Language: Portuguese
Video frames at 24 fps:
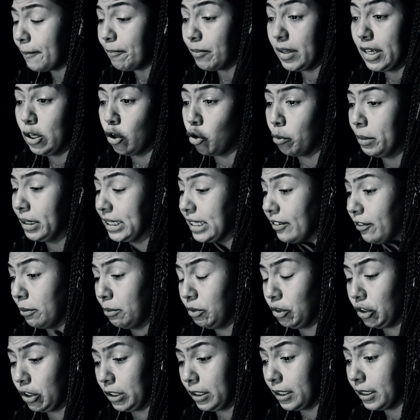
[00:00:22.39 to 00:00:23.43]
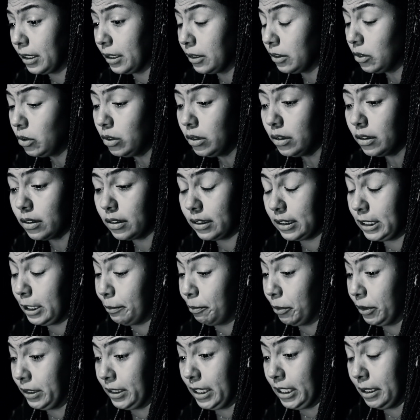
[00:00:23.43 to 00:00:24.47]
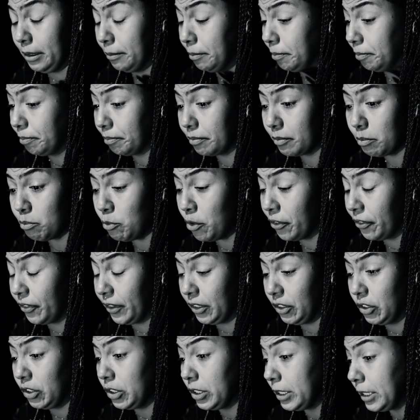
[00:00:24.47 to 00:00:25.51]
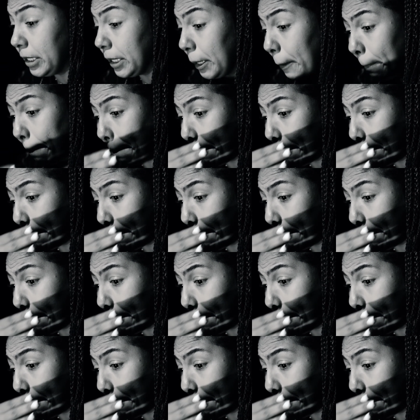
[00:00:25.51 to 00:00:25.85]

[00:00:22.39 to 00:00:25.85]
Ele começava me xingando, depois ele me ofendia